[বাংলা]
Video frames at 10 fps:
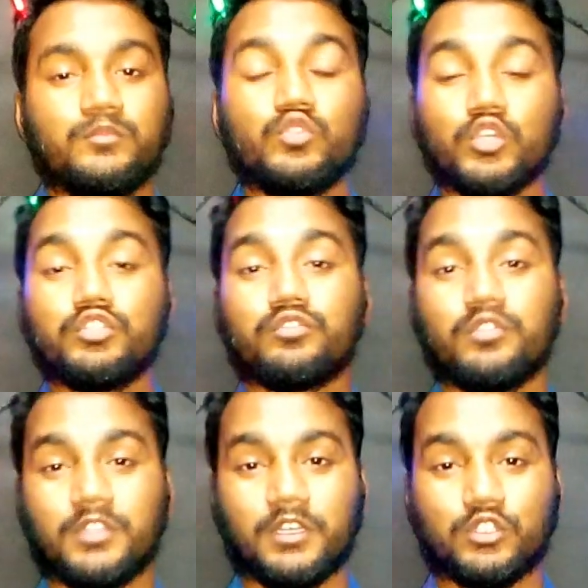দর্শক
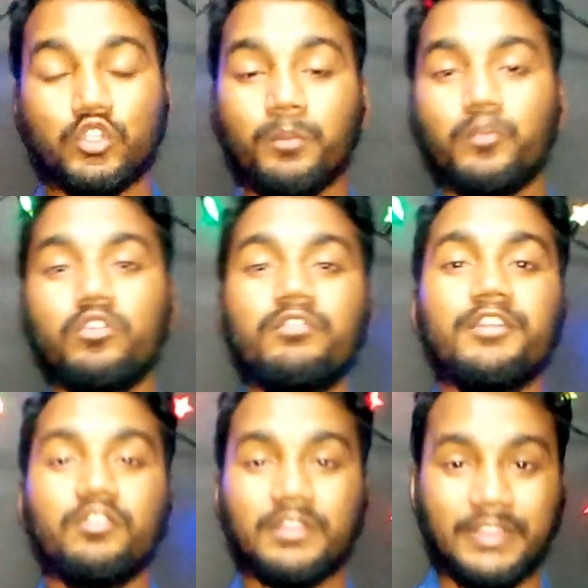শ্রোতা সম্পূর্ণ
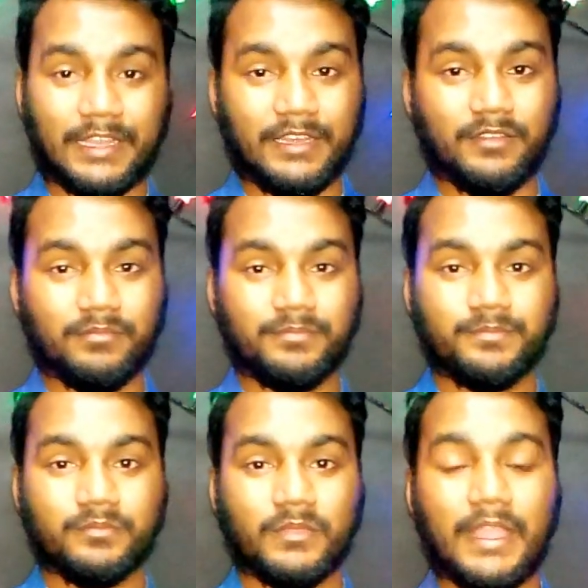ভিডিওটি দেখলেন
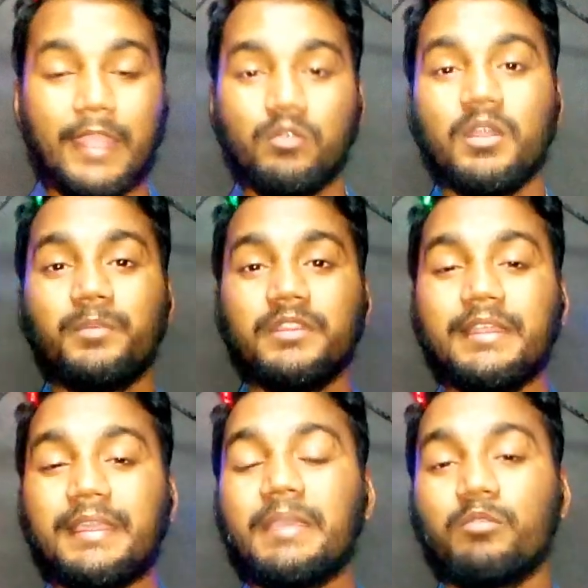এখন
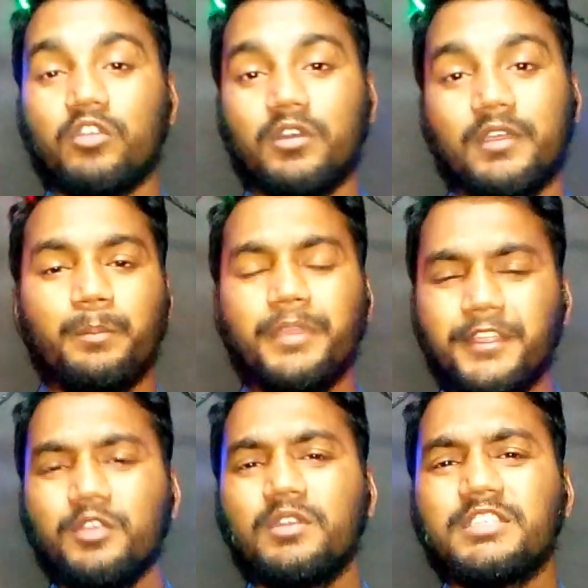আপনাদের কি মনে হয়
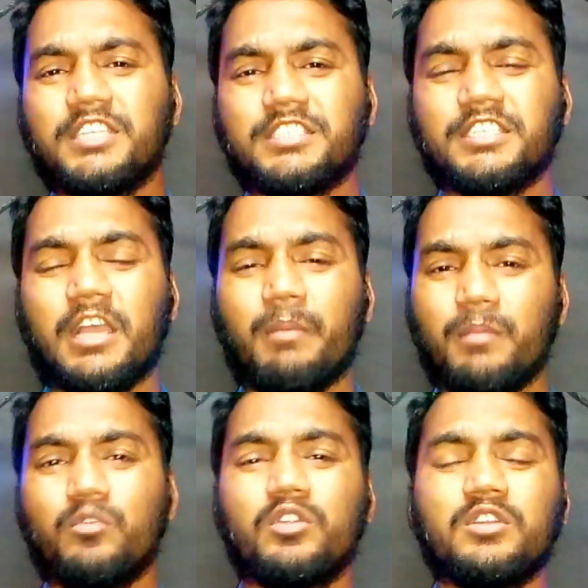ভিডিওটি শেষে
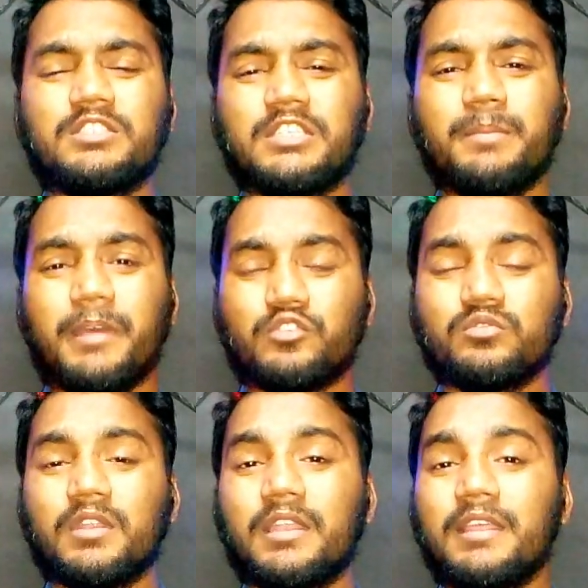আমার মনে হচ্ছে
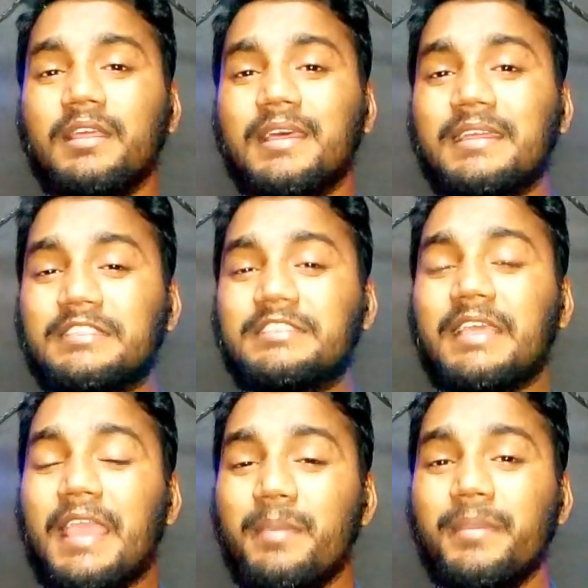পার্সোনালি যে
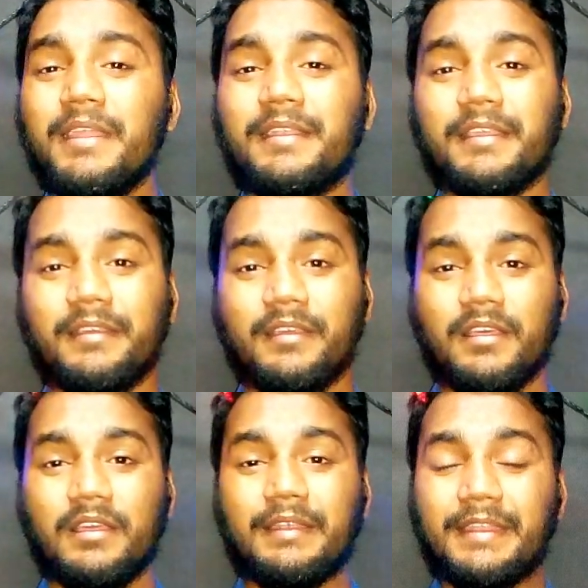এই মেয়েটি
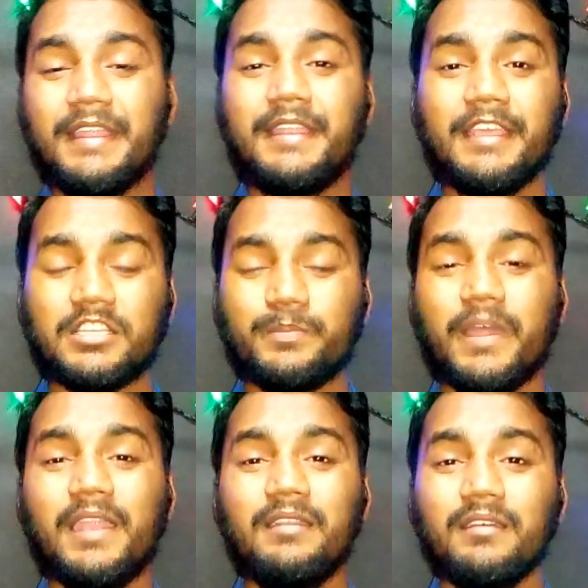ডেট
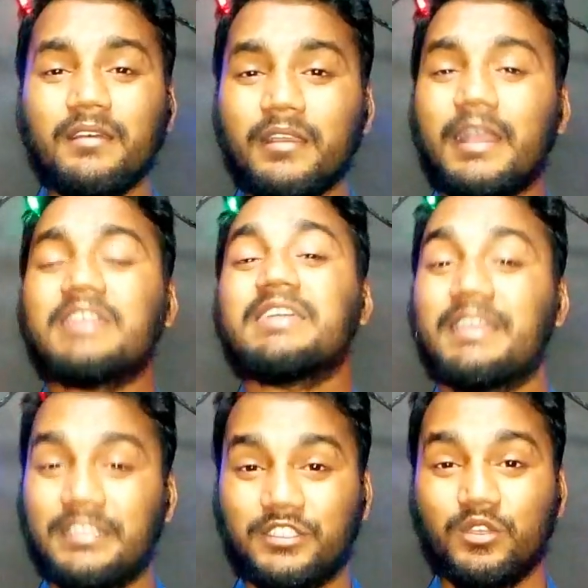এক্সপায়ার্ড গাঁজা
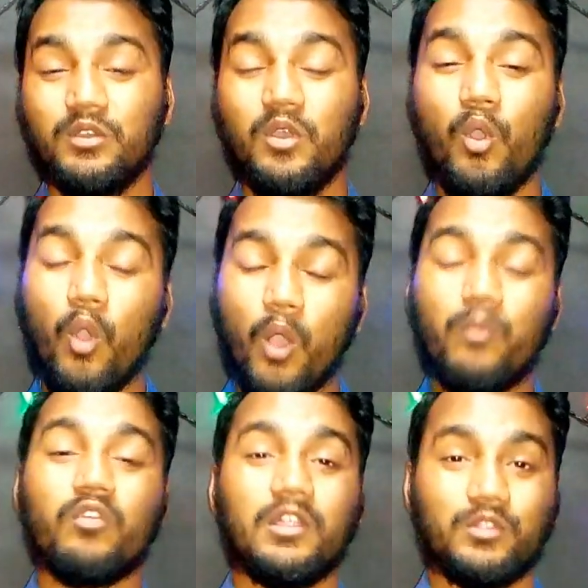খেয়েছিল
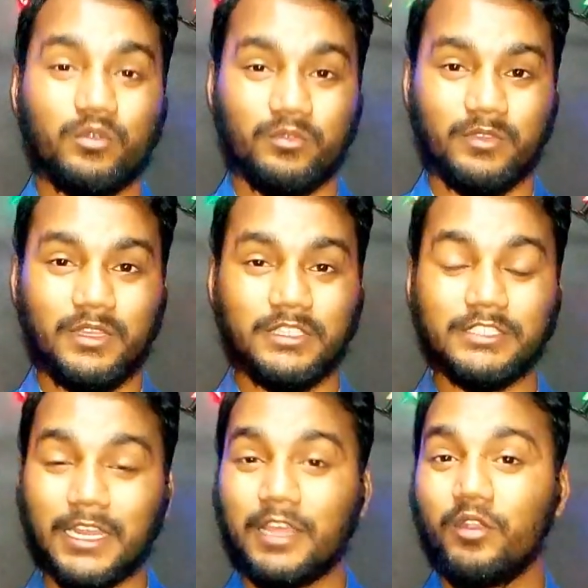অফুরান্ত
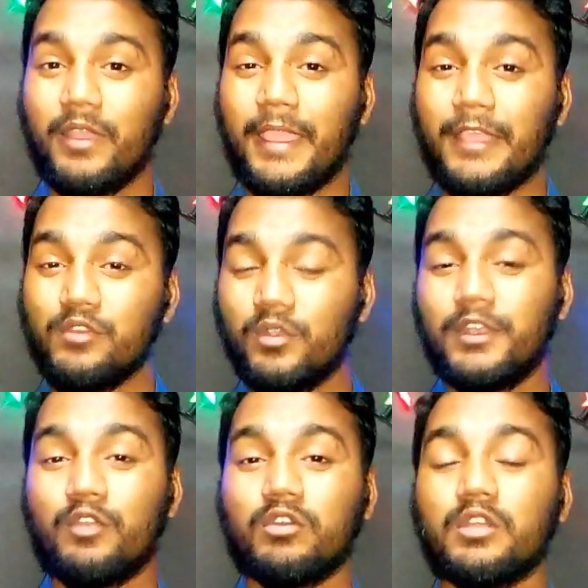যার কারণে এই
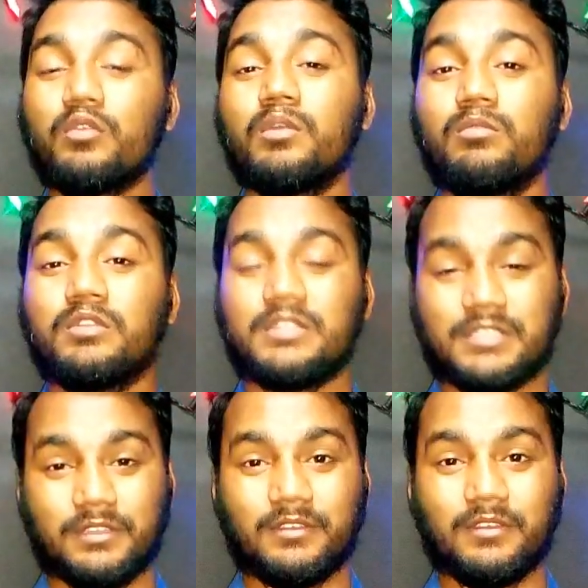ধরনের কথাগুলো বলতেছে